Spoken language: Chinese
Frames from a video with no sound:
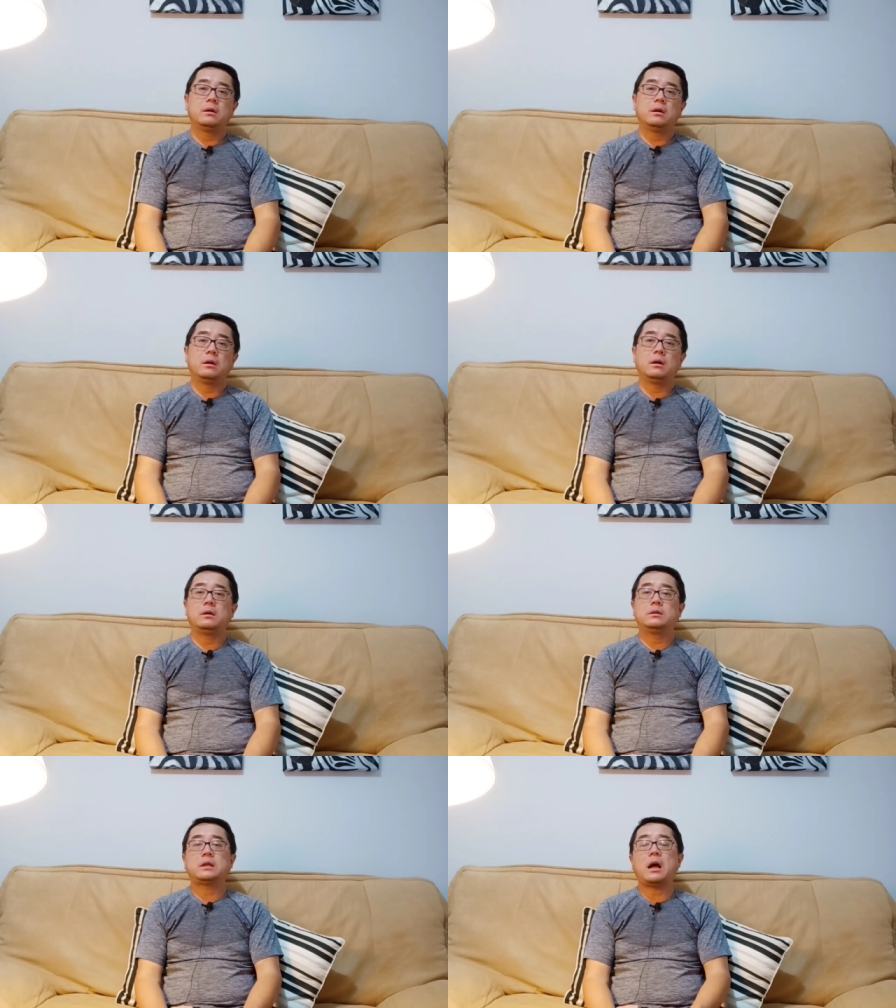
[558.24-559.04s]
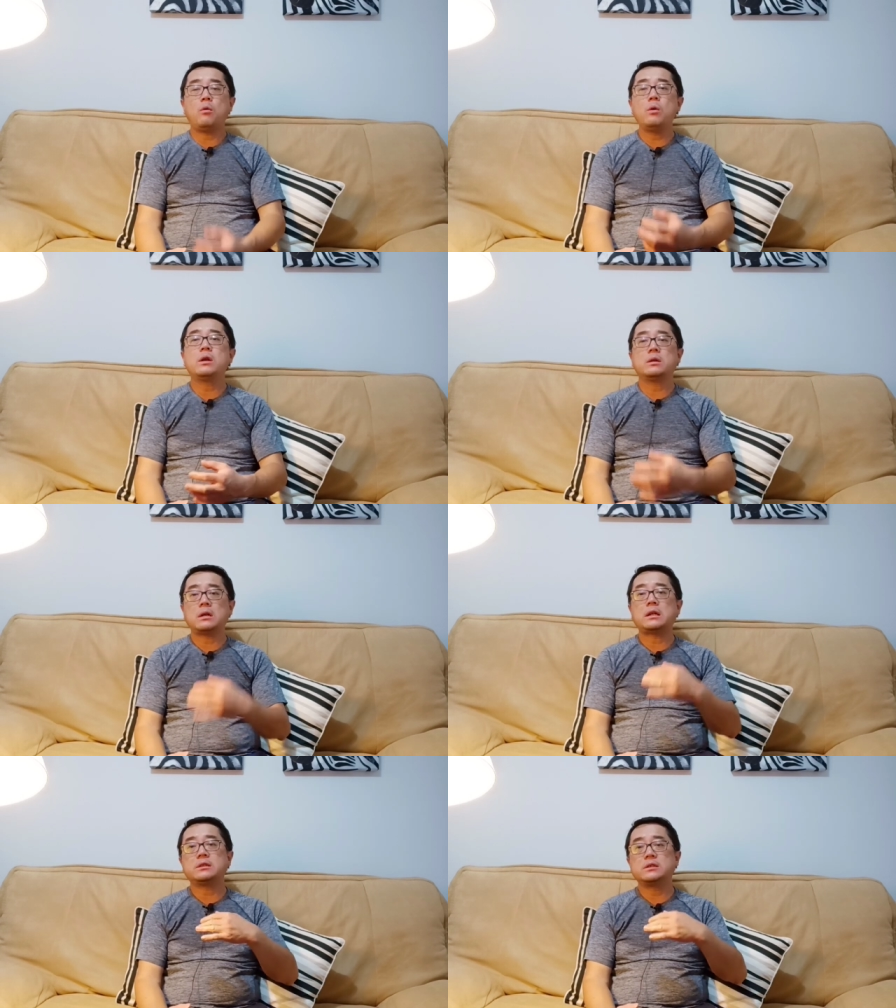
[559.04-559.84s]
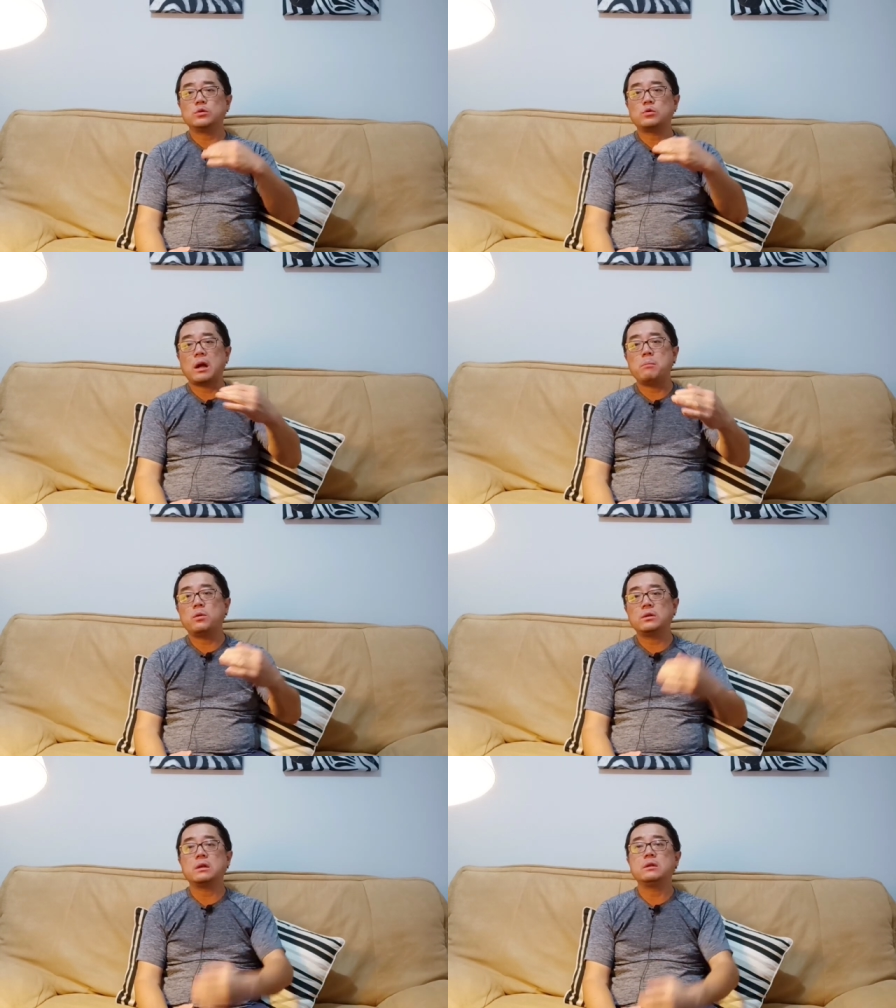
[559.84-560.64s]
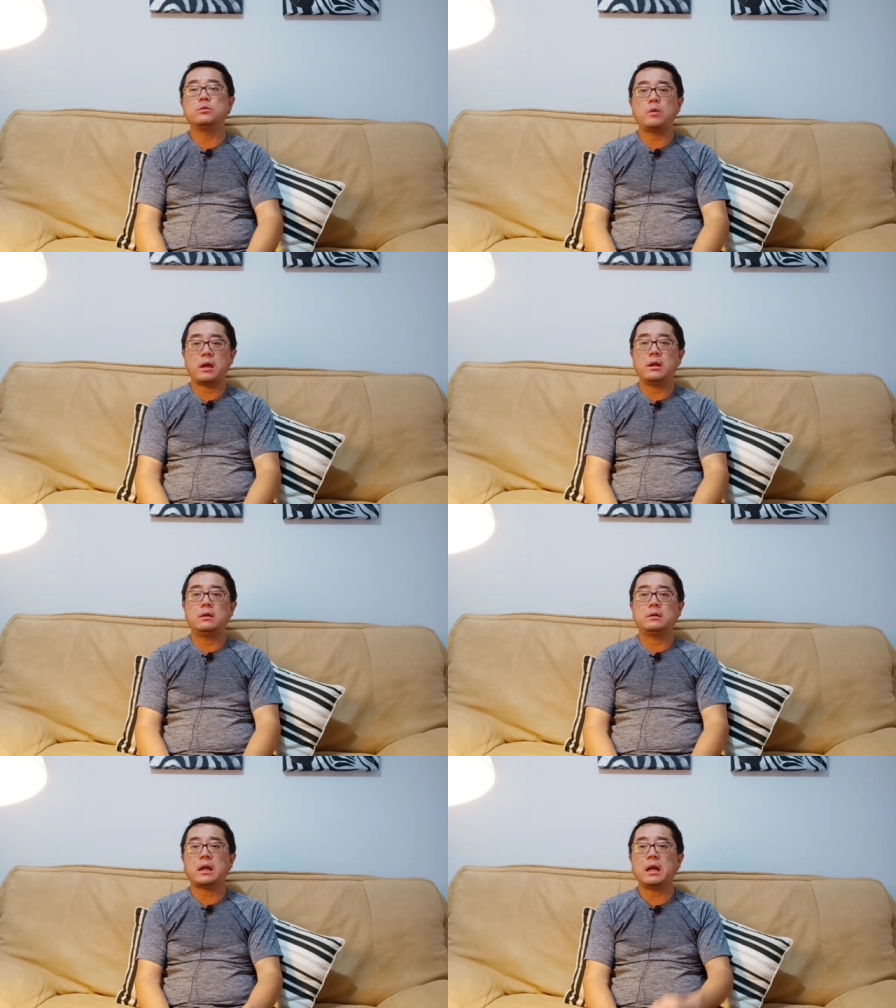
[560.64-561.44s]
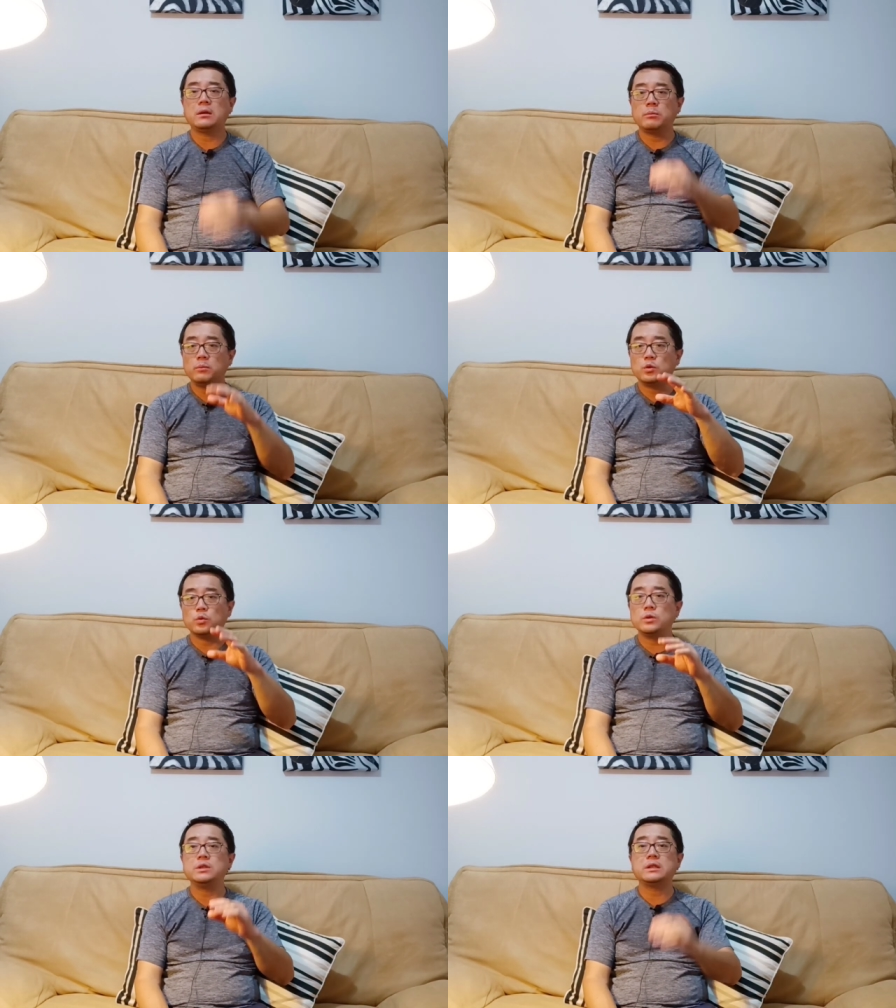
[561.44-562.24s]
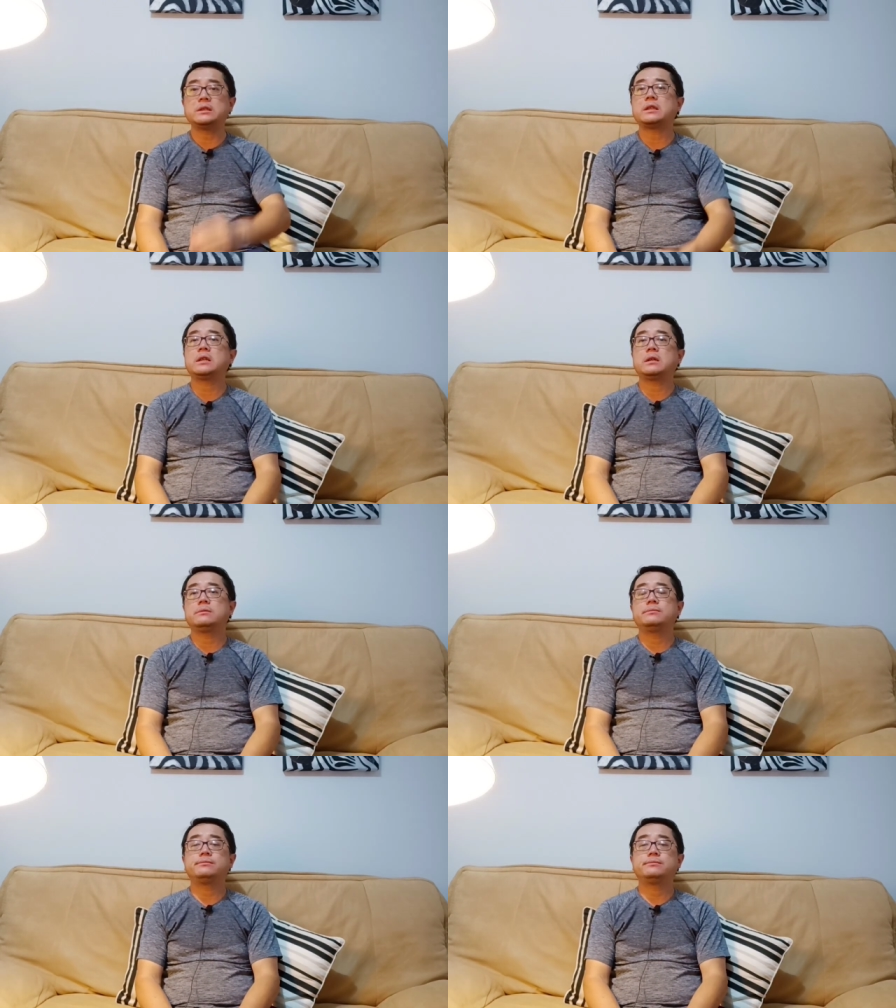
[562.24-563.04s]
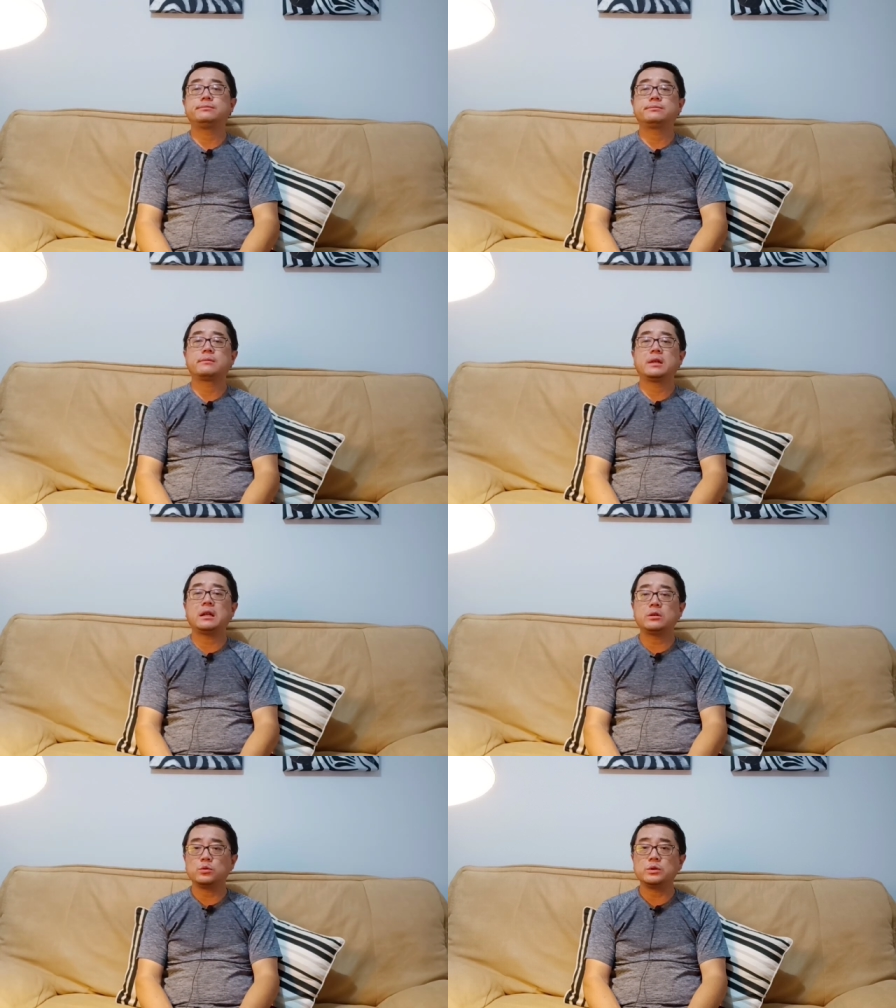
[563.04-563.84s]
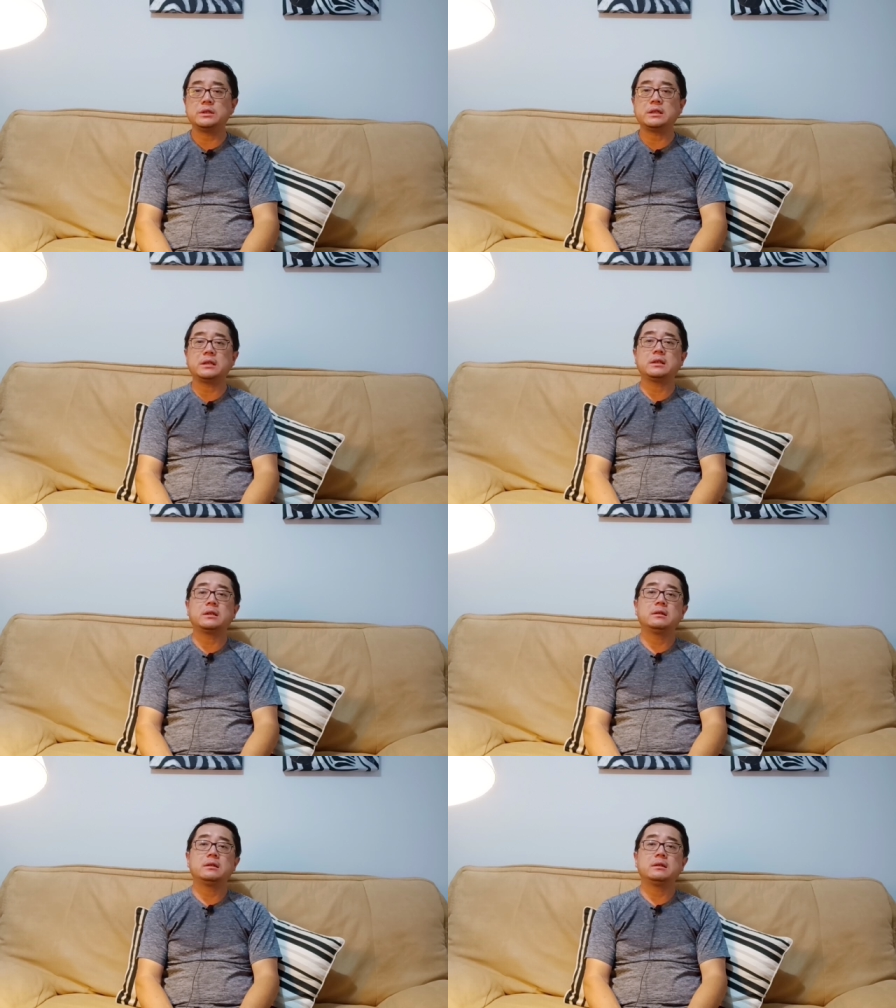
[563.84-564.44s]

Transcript: 啊，他为了让他自己传播的更远，他的毒性在下降，他的毒性在下降。